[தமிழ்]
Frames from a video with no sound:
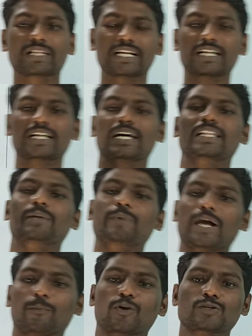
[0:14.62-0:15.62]
மெத்தட் இருக்குது அதை
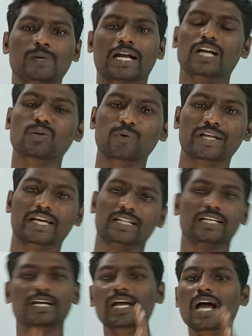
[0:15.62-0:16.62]
எப்படி அப்ரோச் பண்ணி
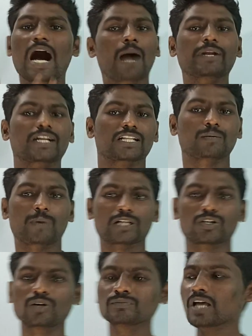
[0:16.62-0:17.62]
கண்டுபிடிக்கிறது அப்படின்றத
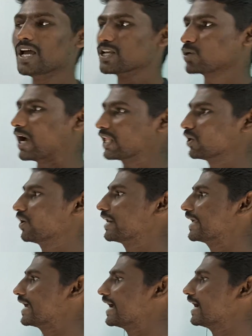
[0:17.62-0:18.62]
பார்த்தோம் ஸோ
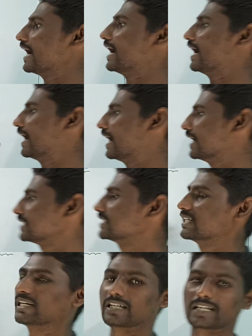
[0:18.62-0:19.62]
அதோடைய
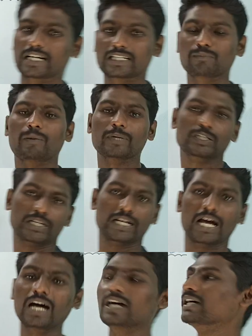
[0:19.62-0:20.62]
அடுத்த கட்டமாக
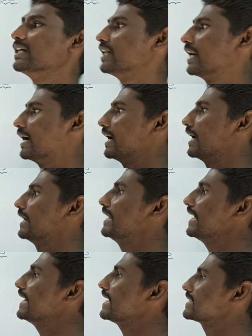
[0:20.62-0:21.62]
பார்த்தீங்கன்னா
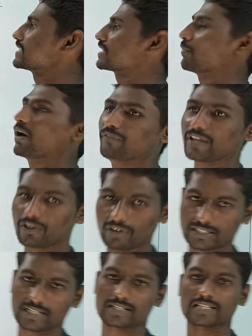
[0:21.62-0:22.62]
லீனியர் சிஸ்டம் ஆஃப்
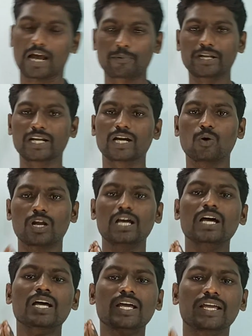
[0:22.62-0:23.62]
ஈக்குவேஷன்ஸ் அப்படின்னு ஒரு
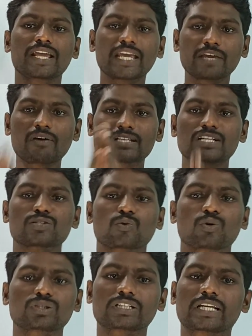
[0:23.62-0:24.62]
ஈக்குவேஷன்ஸ்
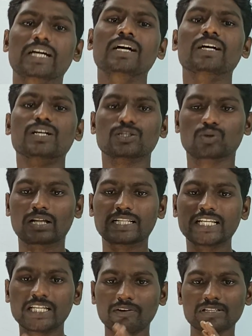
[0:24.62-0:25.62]
கொடுத்துட்டு ஸோ
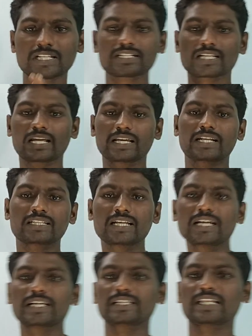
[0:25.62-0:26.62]
அந்த ஈக்குவேஷன்ஸில்
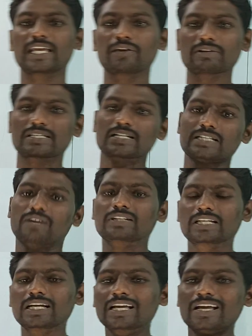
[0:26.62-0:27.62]
இருந்து இந்த ஈக்குவேஷன்ஸில்
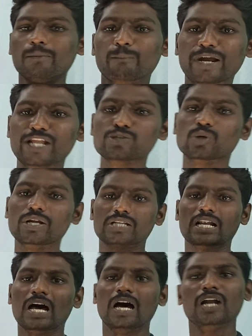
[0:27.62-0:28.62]
வந்து மெனி
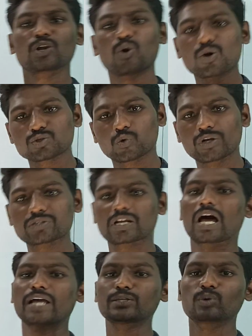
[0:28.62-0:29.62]
சொல்யூஷனா நோ
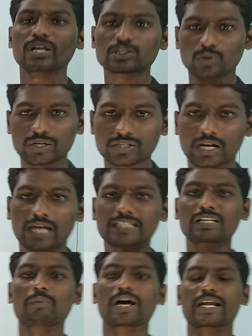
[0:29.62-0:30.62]
சொல்யூஷனா யூனிக் சொல்யூஷனா
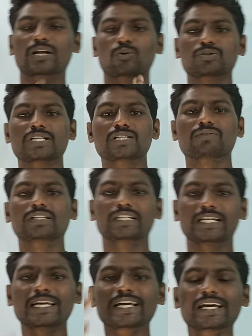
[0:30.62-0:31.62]
இந்த மாதிரியான கொஸ்டின்ஸ்
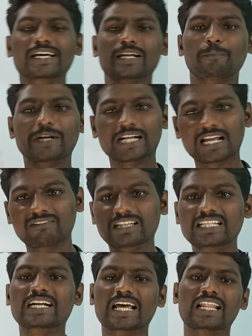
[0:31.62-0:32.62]
வந்துட்டு ரிப்பீட்டடாக
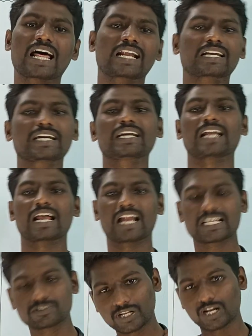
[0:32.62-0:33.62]
வந்துக்கிட்டே தான் இருக்குது நான்
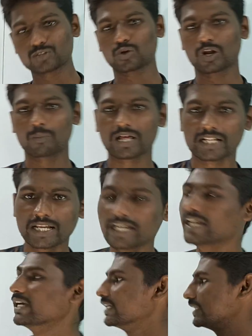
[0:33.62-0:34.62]
லாஸ்ட் வீடியோவில் வீடியோவில் சொன்ன மாதிரி
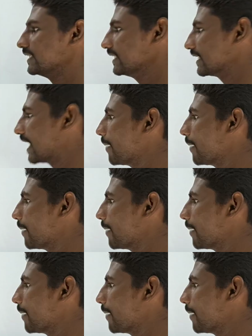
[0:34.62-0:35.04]
இந்த